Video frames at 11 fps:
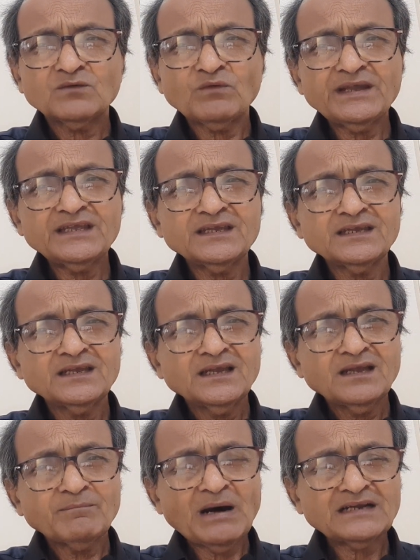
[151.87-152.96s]
वहीं
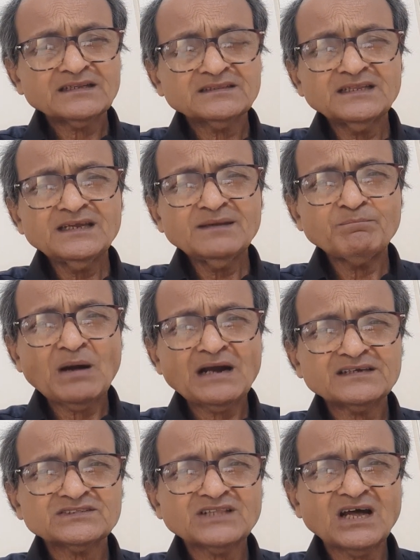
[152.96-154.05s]
भारत ने
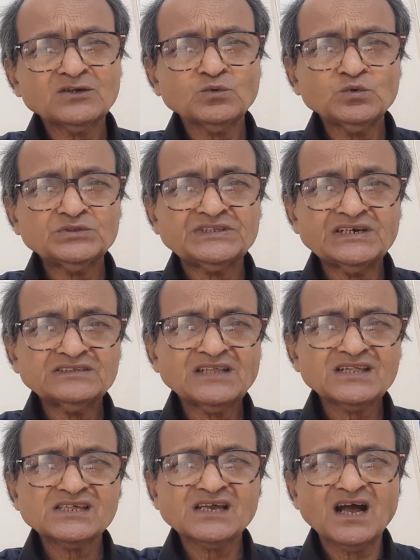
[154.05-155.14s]
पाकिस्तान को दृढ़ता
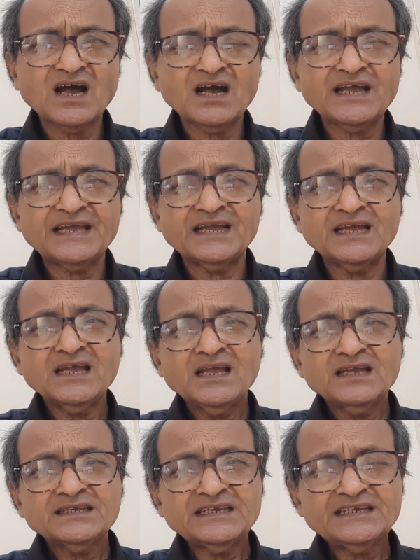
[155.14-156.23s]
से कहा है
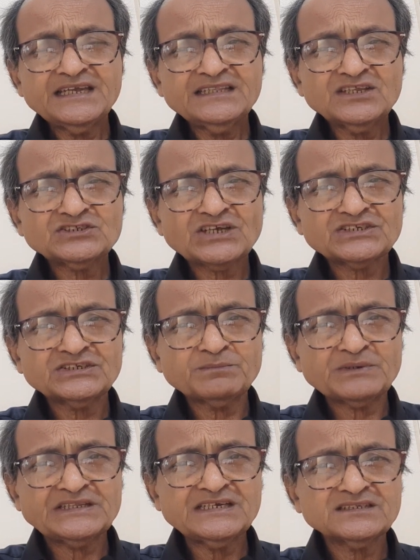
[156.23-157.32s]
कि केंद्र शासित
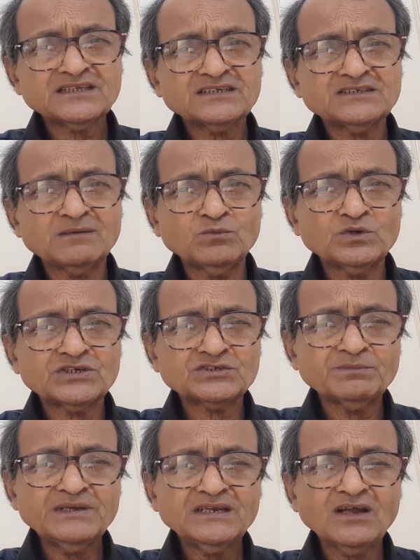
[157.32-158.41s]
प्रदेश जम्मू
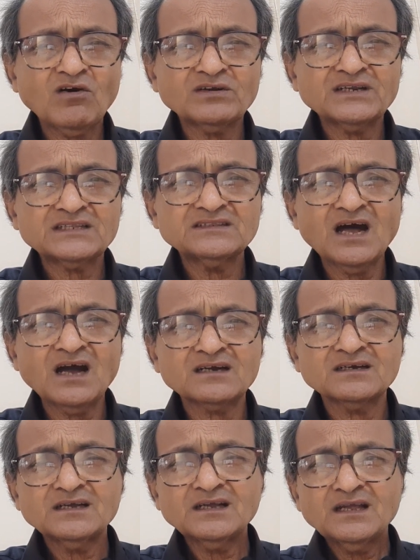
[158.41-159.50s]
कश्मीर और लद्दाख
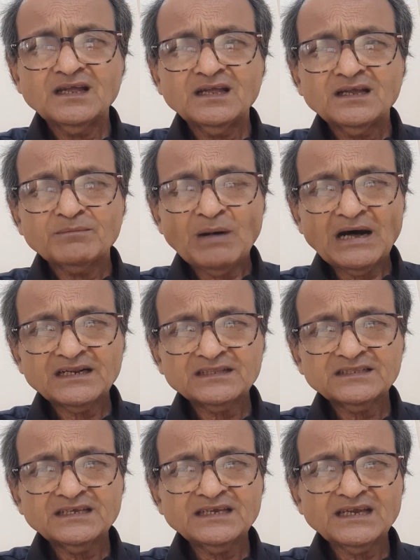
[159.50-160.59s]

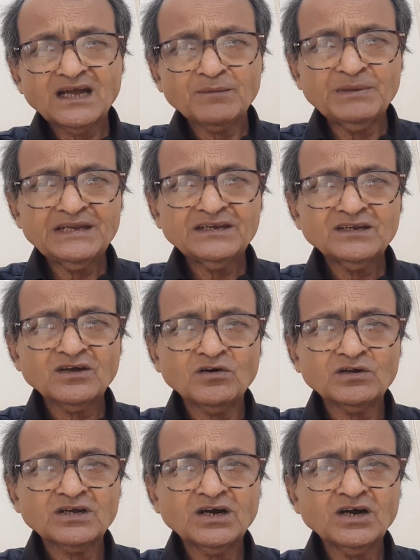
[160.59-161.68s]
भारत के अभिन्न
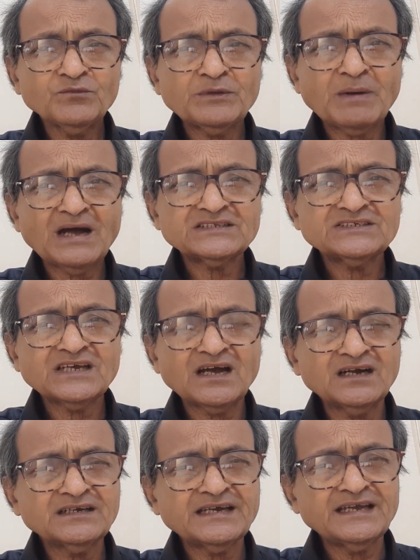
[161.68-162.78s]
और अविभाज्य
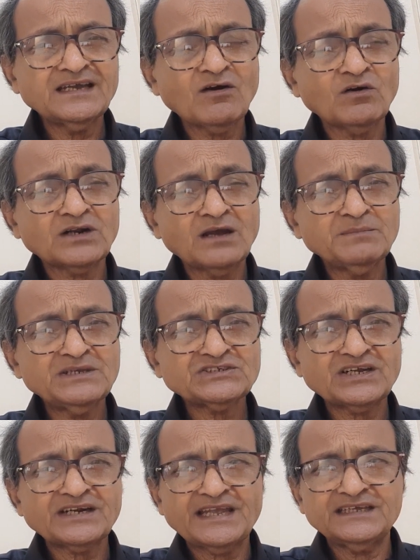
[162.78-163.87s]
अंग हैं और
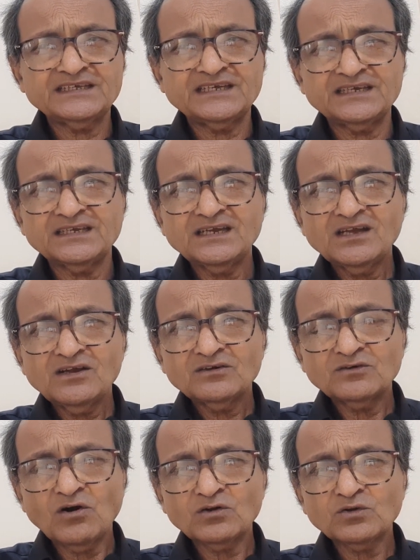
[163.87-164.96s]
हमेशा रहेंगे
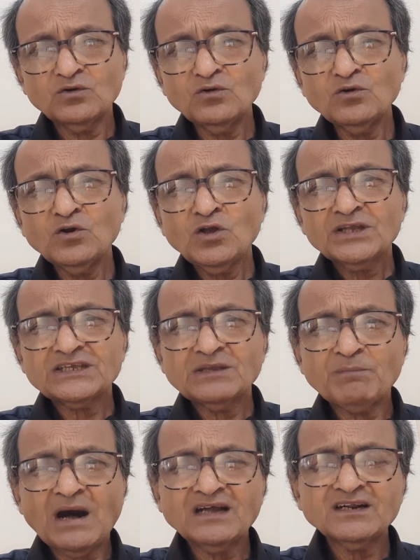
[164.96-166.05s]
गौर हो कि
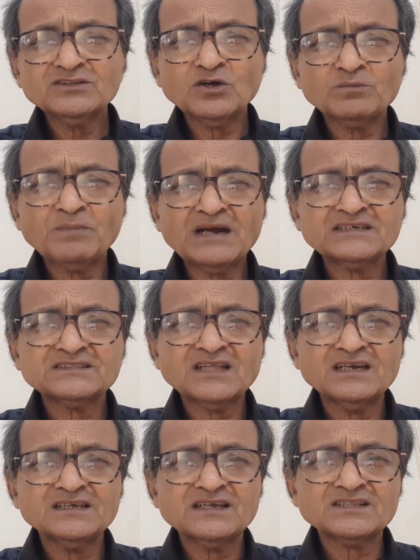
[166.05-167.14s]
भारत और
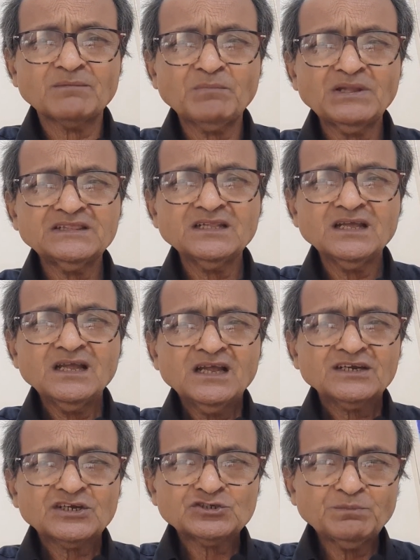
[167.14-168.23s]
पाकिस्तान के संबंध
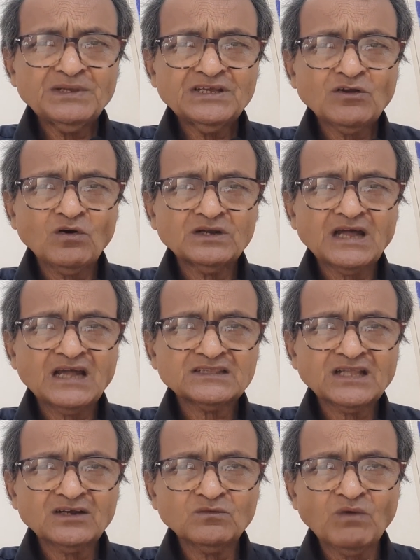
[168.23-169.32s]
कश्मीर और
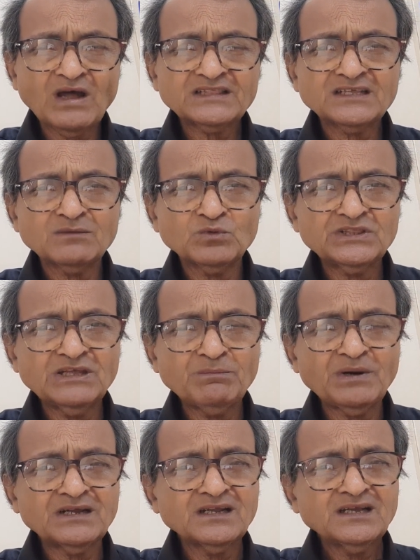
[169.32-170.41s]
आतंकवाद के मुद्दे
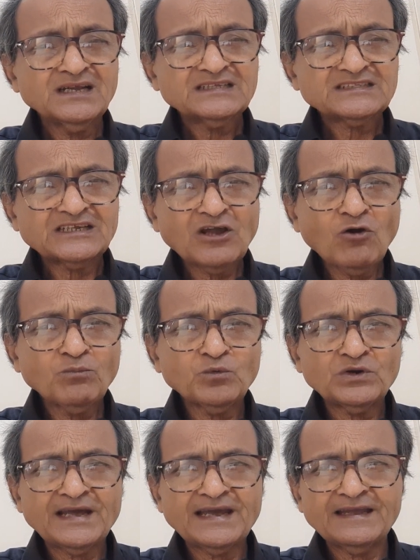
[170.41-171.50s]
पर
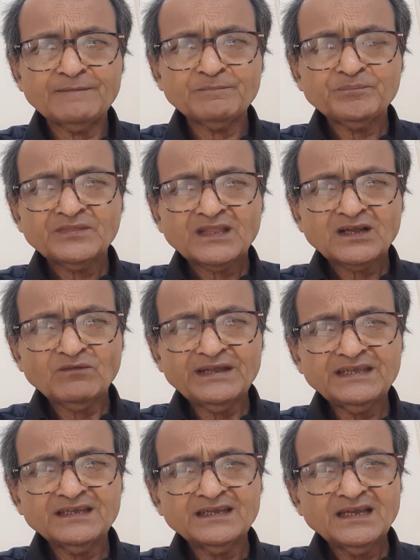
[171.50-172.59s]
तनावपूर्ण हैं
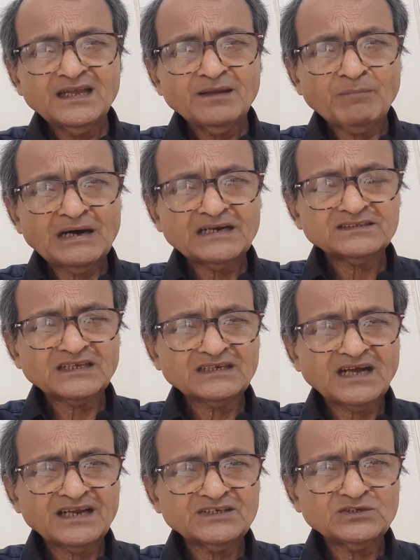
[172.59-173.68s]
वहीं भारत
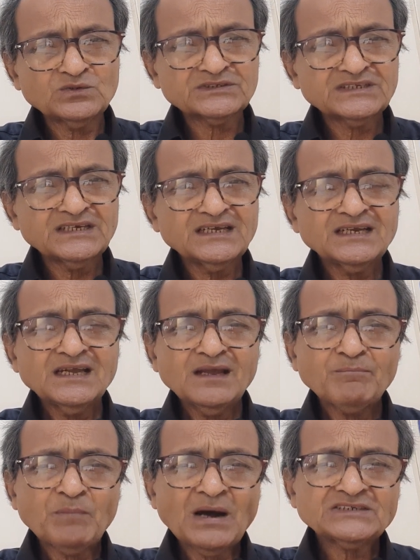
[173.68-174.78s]
सरकार की ओर से
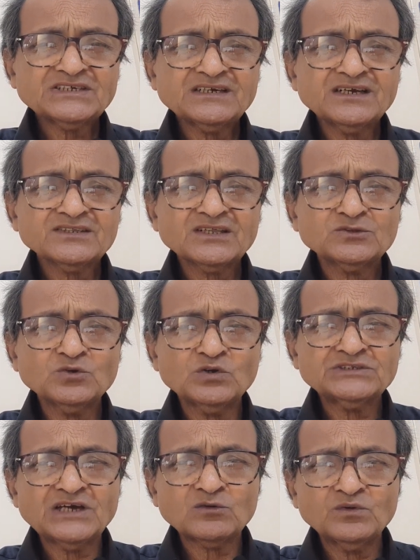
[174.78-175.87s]
पाँच अगस्त
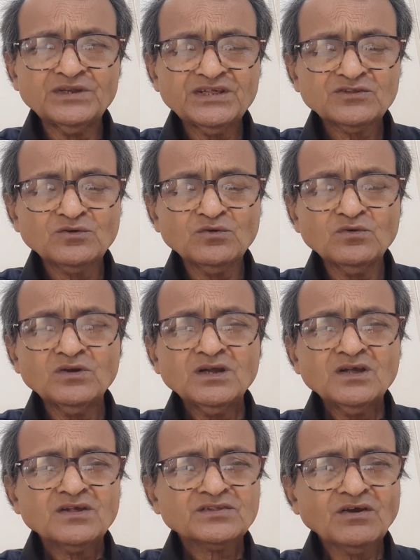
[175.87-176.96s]
2019 को
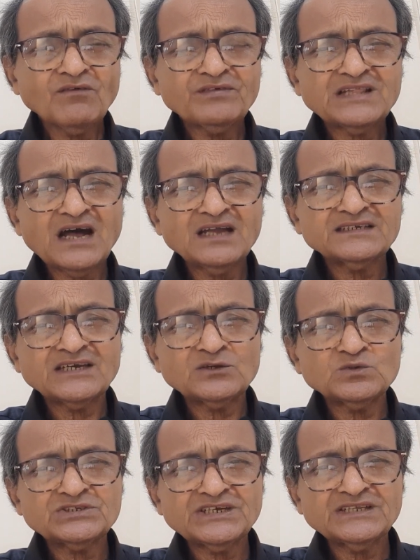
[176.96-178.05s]
संविधान के
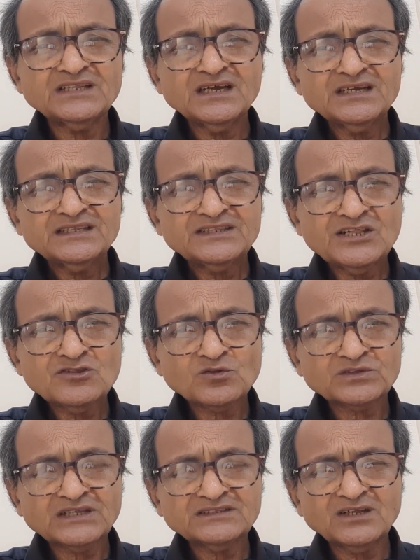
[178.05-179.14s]
अनुच्छेद
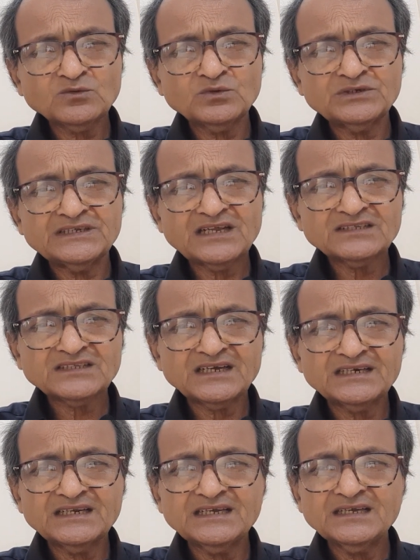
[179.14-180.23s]
370 को निरस्त
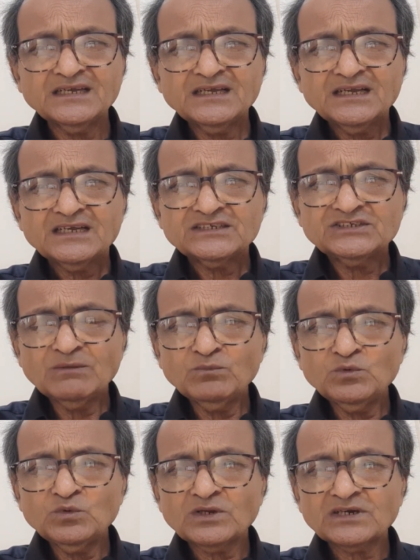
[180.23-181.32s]
करने जम्मू